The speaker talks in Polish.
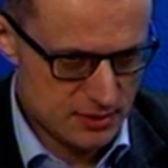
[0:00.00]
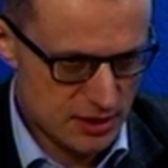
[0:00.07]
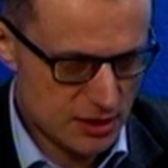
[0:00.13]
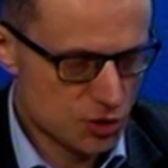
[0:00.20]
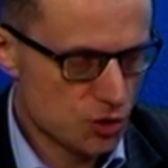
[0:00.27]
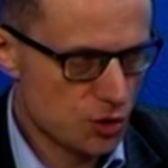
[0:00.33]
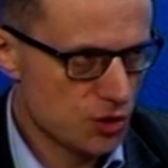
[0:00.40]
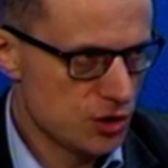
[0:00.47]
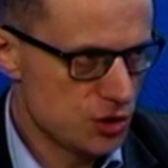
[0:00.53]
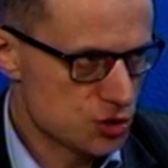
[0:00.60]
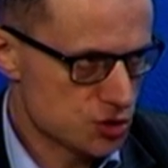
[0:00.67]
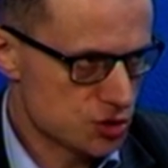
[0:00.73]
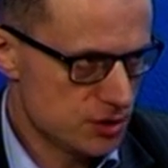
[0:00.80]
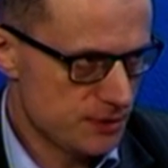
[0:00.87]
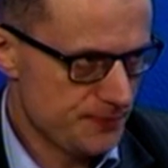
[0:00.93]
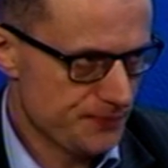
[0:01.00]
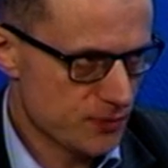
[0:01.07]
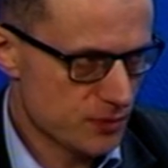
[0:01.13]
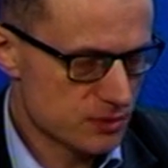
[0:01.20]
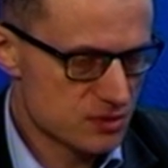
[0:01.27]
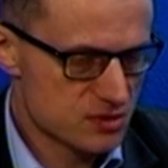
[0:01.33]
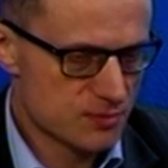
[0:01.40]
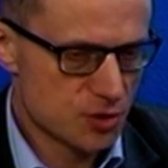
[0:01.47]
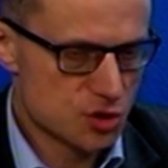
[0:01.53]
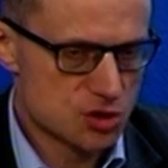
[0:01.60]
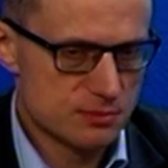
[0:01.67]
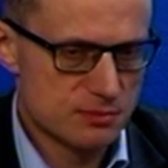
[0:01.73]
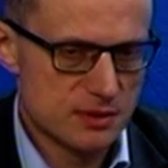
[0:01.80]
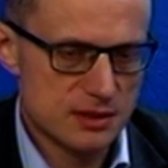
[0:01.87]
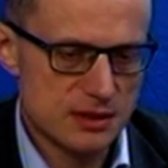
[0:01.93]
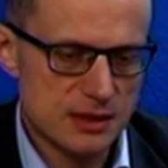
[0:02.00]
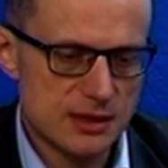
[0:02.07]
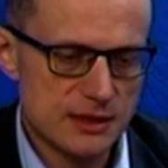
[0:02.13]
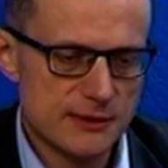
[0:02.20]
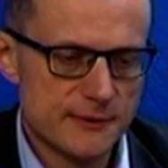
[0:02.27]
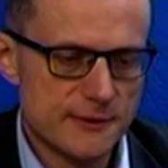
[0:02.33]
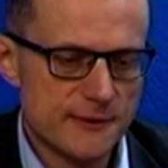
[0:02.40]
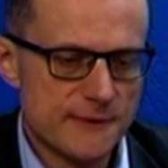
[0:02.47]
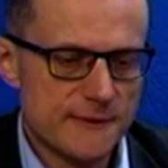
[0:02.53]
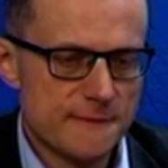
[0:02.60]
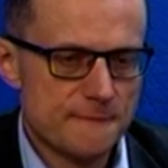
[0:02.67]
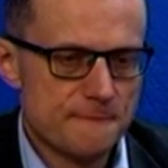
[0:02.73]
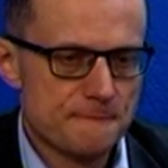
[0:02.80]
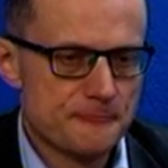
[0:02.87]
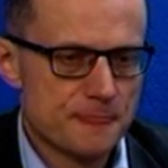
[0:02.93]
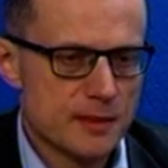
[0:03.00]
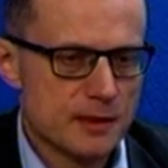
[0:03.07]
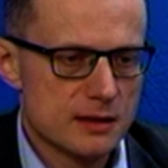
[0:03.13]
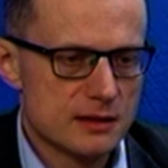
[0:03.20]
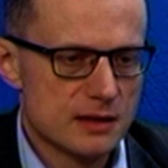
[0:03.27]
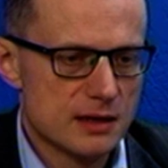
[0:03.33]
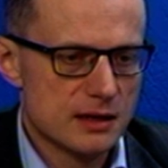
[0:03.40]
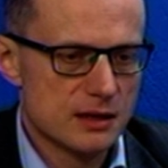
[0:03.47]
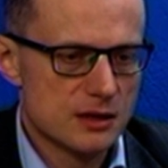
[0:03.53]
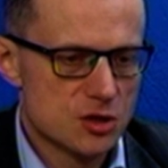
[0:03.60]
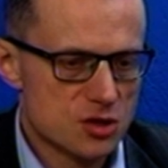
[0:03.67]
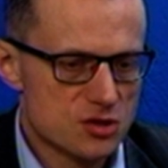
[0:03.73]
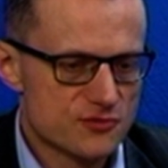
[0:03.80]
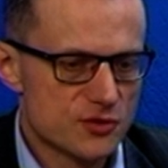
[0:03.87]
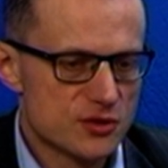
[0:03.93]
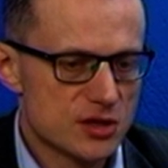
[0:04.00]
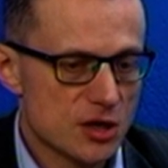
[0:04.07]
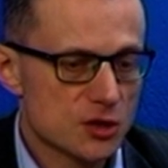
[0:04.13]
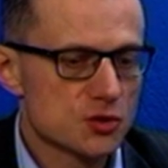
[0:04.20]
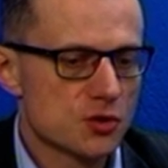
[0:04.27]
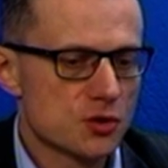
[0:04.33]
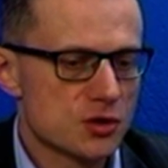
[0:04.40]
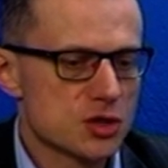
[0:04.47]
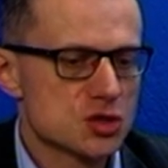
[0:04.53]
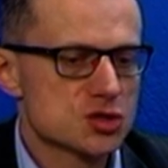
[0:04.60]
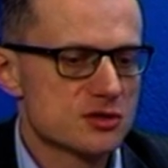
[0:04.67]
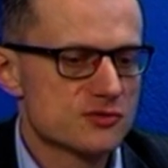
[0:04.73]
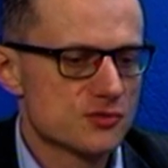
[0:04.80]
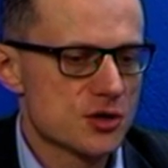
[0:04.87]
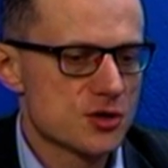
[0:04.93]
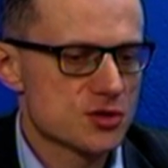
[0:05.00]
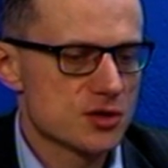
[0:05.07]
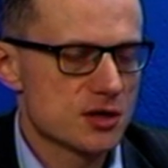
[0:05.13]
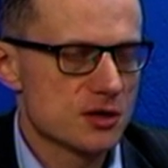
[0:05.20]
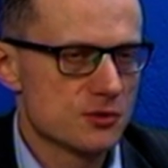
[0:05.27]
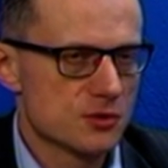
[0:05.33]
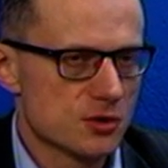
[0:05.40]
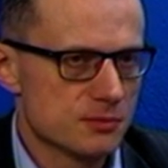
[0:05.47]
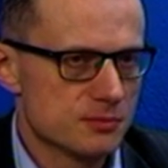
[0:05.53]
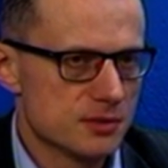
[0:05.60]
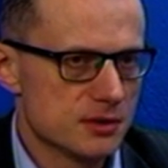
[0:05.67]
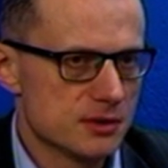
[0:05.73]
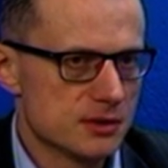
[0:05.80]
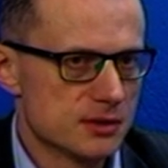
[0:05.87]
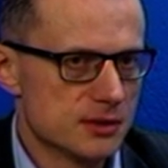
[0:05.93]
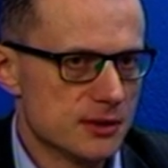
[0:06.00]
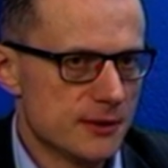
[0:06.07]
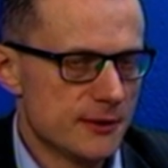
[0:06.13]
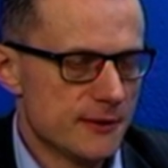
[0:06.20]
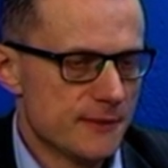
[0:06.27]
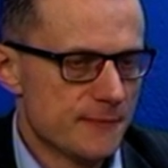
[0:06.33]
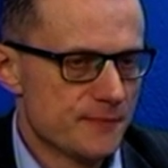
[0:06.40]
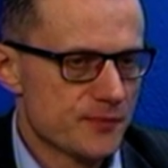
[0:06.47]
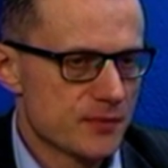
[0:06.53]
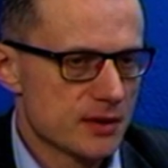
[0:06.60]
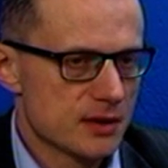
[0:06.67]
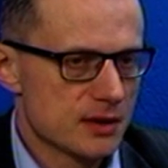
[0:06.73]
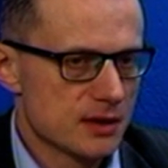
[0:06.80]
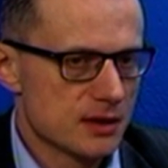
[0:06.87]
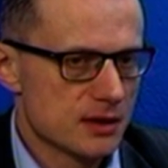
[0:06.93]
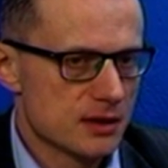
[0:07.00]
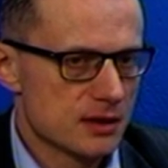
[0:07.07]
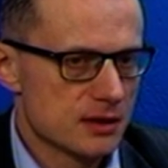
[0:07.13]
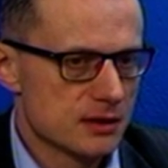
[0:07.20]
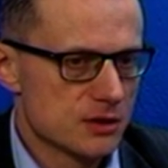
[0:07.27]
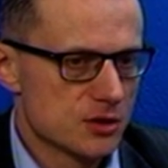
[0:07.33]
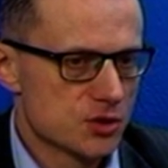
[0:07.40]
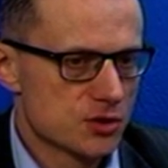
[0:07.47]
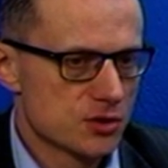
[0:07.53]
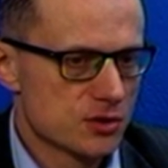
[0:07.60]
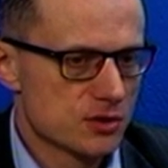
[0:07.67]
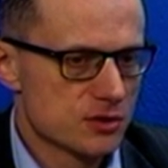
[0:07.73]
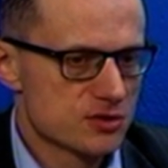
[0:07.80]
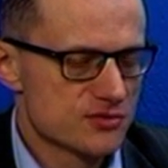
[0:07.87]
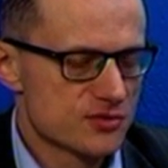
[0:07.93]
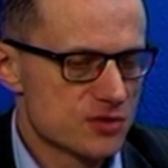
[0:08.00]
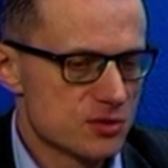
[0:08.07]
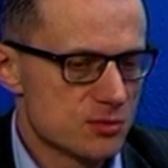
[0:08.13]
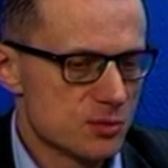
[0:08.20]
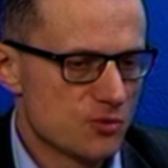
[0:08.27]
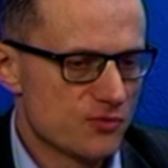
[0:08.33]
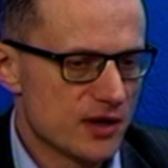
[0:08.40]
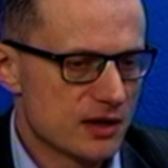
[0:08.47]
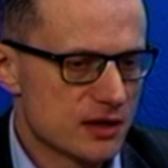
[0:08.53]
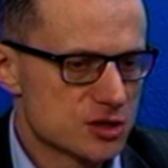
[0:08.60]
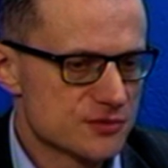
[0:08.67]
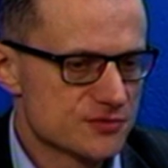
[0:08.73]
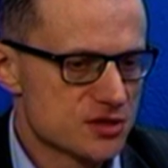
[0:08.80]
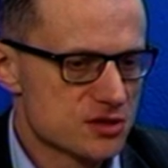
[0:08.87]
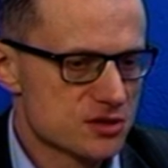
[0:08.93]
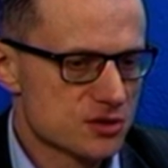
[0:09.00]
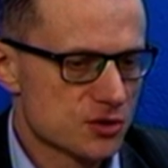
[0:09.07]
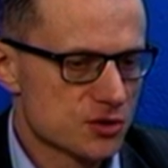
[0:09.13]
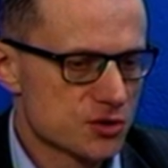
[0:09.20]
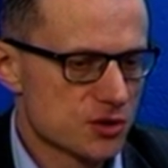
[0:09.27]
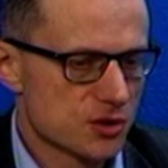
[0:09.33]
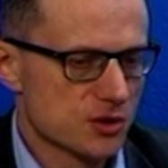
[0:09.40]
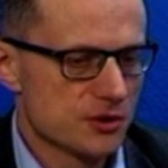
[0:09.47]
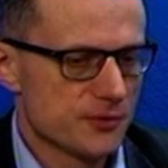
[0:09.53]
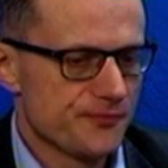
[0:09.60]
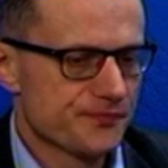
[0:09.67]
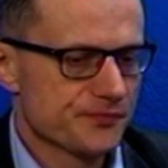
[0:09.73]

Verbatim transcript: technologiczny. No, gdy spojrzymy na na rozwój technologiczny właśnie Europy, e, to zwrócimy uwagę, że wszystko to,